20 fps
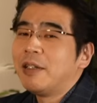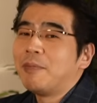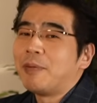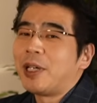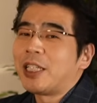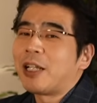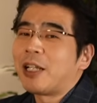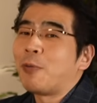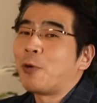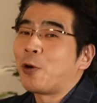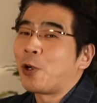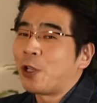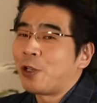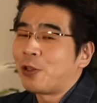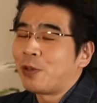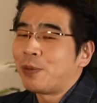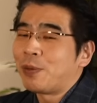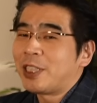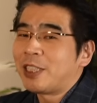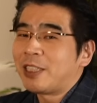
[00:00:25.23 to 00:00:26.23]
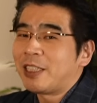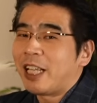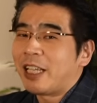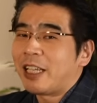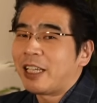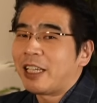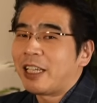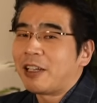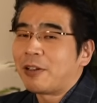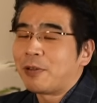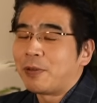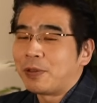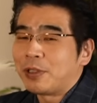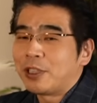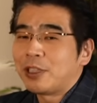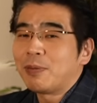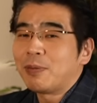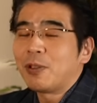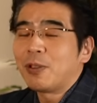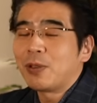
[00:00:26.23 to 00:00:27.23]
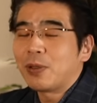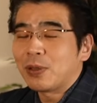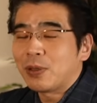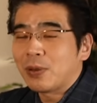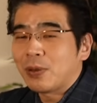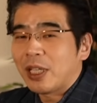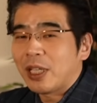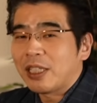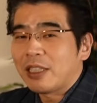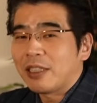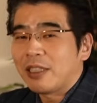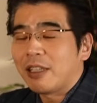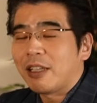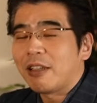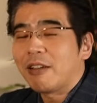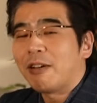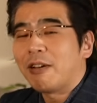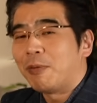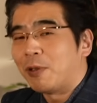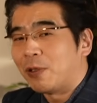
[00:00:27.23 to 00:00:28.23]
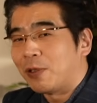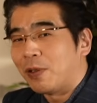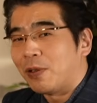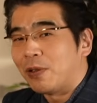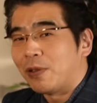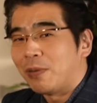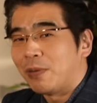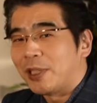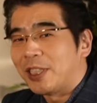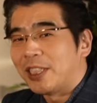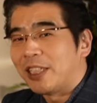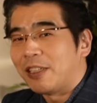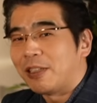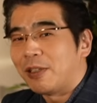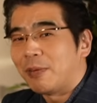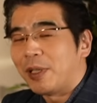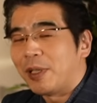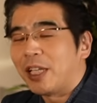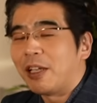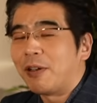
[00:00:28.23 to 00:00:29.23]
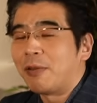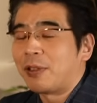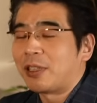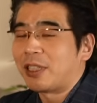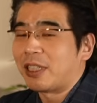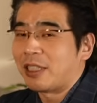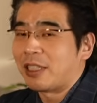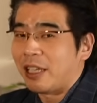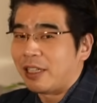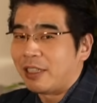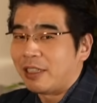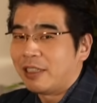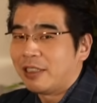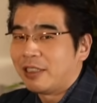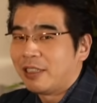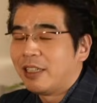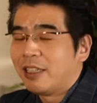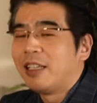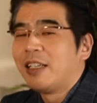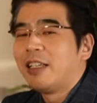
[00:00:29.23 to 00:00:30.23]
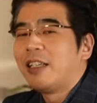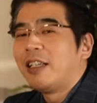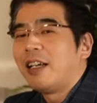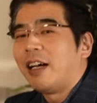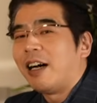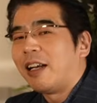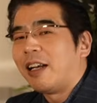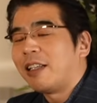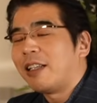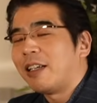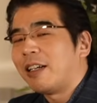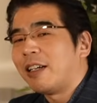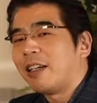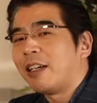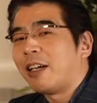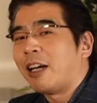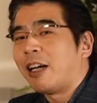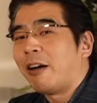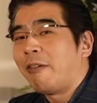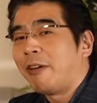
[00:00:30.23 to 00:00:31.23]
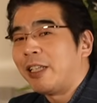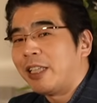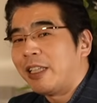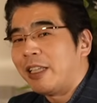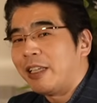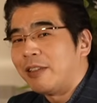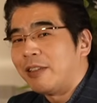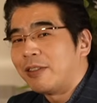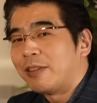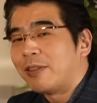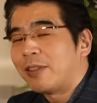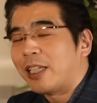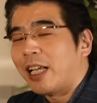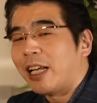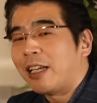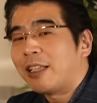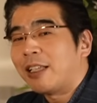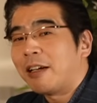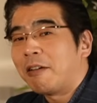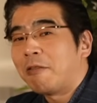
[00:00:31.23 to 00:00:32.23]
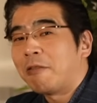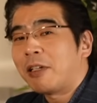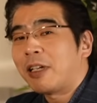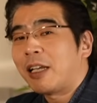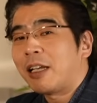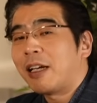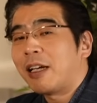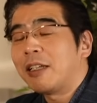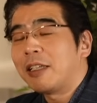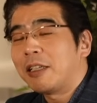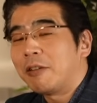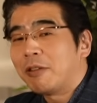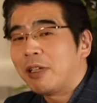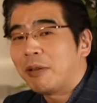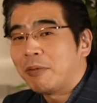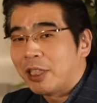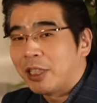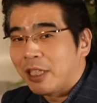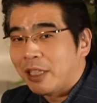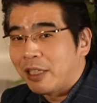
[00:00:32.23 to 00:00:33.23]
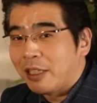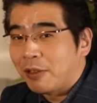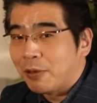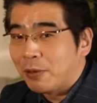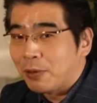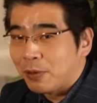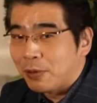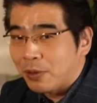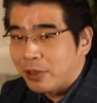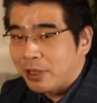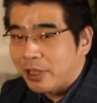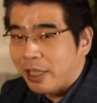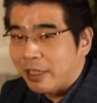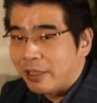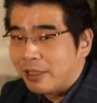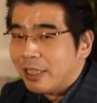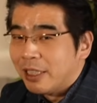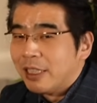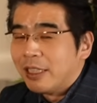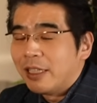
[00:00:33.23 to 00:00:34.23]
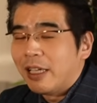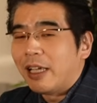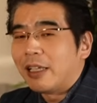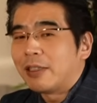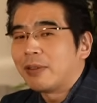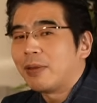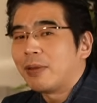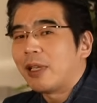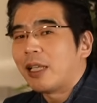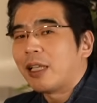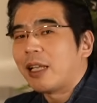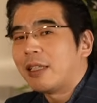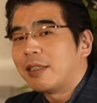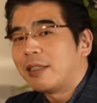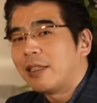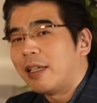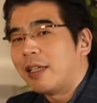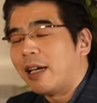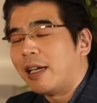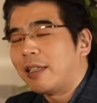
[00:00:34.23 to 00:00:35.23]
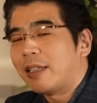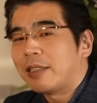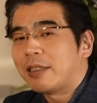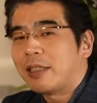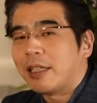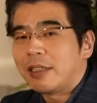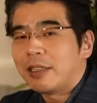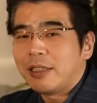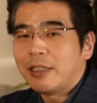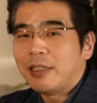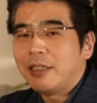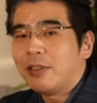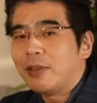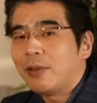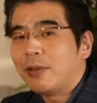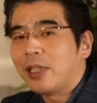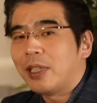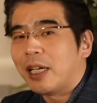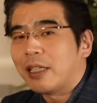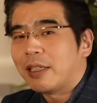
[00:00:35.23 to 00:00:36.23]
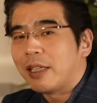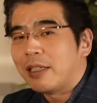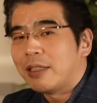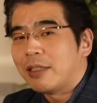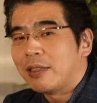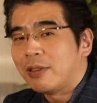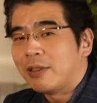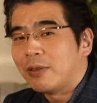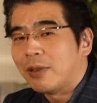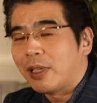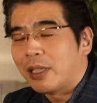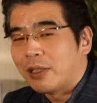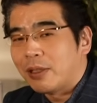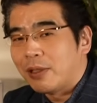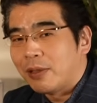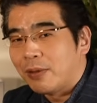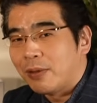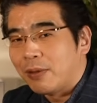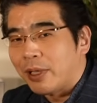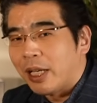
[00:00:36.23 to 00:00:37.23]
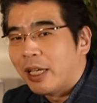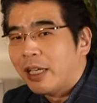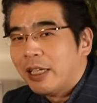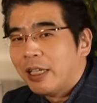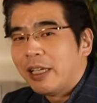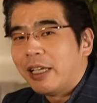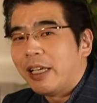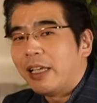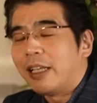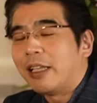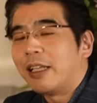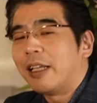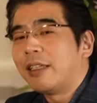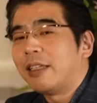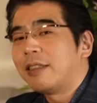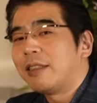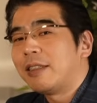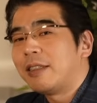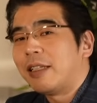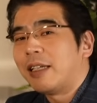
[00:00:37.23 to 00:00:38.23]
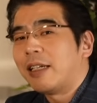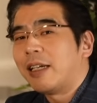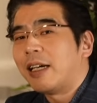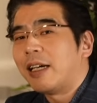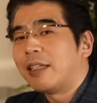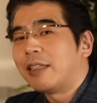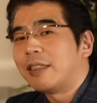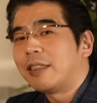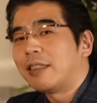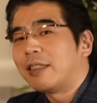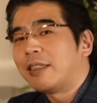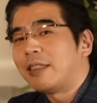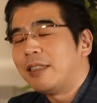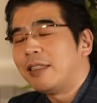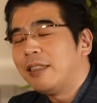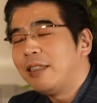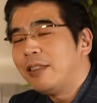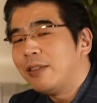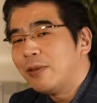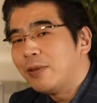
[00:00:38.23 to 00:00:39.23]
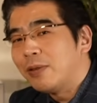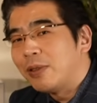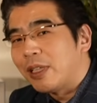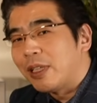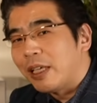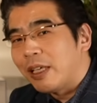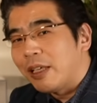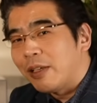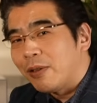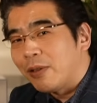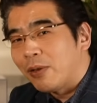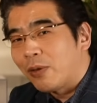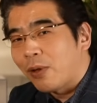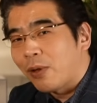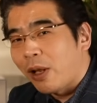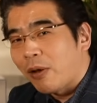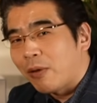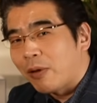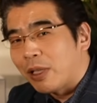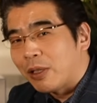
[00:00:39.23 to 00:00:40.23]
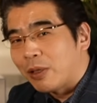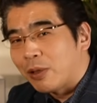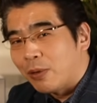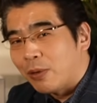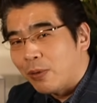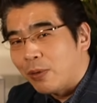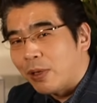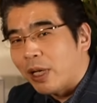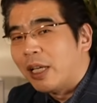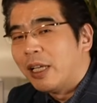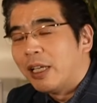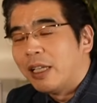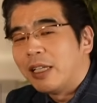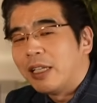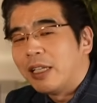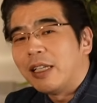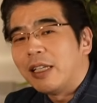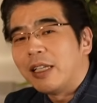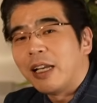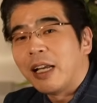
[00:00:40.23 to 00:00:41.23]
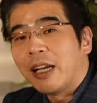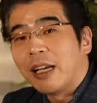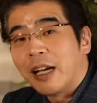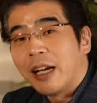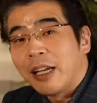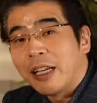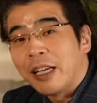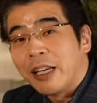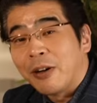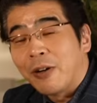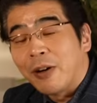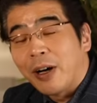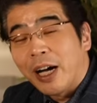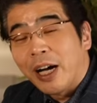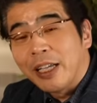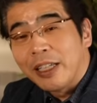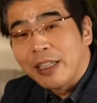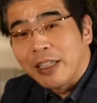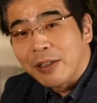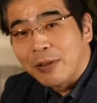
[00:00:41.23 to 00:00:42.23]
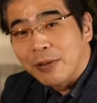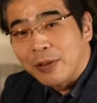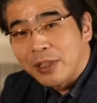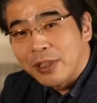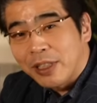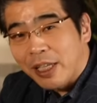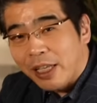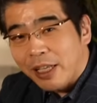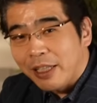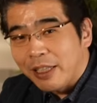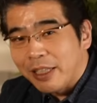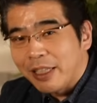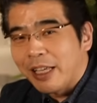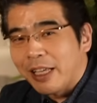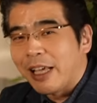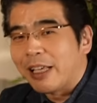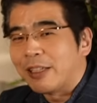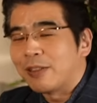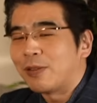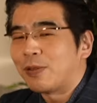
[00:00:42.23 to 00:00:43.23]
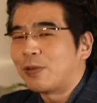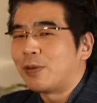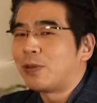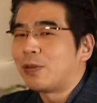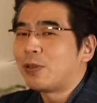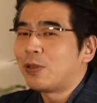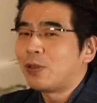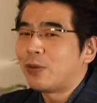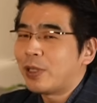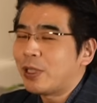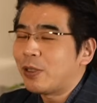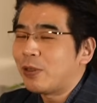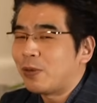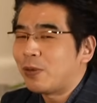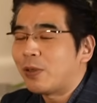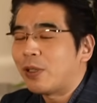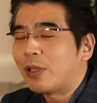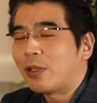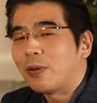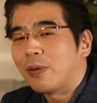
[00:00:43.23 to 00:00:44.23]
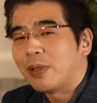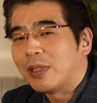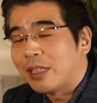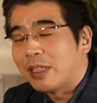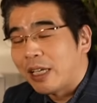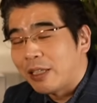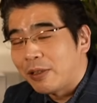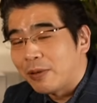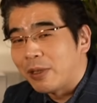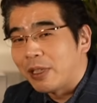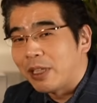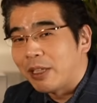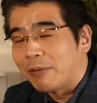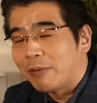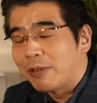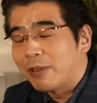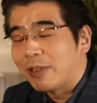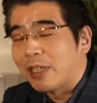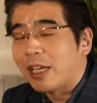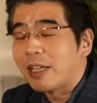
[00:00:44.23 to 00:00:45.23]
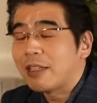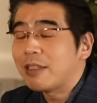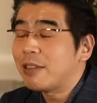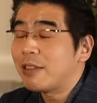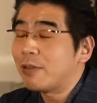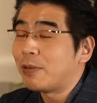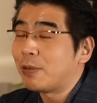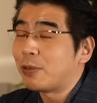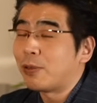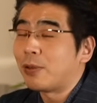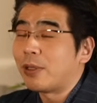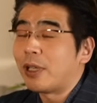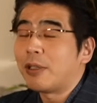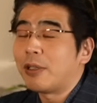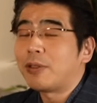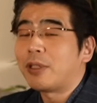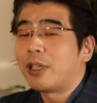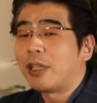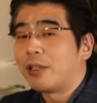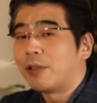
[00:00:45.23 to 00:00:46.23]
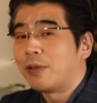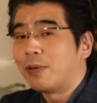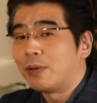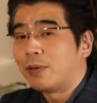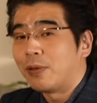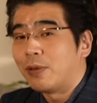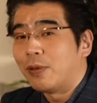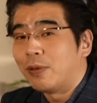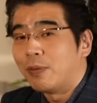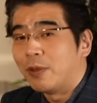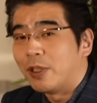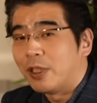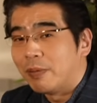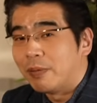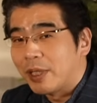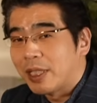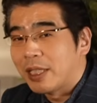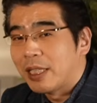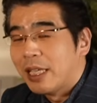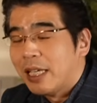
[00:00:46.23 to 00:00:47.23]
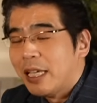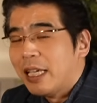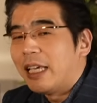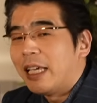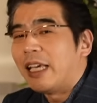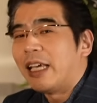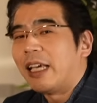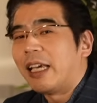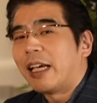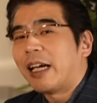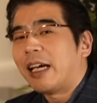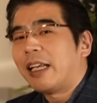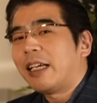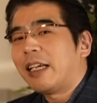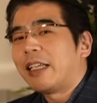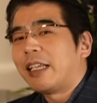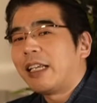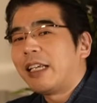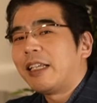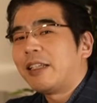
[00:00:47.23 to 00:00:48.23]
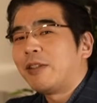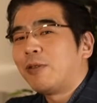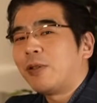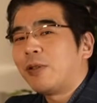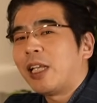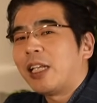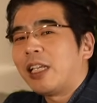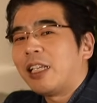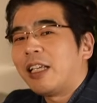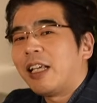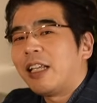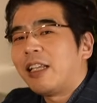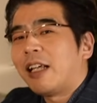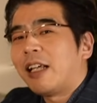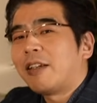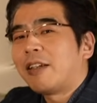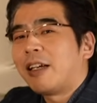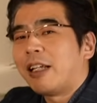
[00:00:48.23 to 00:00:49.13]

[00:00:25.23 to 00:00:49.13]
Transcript: また僕への個別具体的なご質問ご相談については僕の個別セッションまでお越しくださいあなたが関わっているそしてあなたがこれから関係を深めていこうとしている、えそんな男性が果たして信用に値するのかどうか、え男性が信用できる人なのかどうか恋愛の相手として、えその特徴はということで今日は代表的なものを7つご紹介をしていこうと思います、え彼がねどんな人間である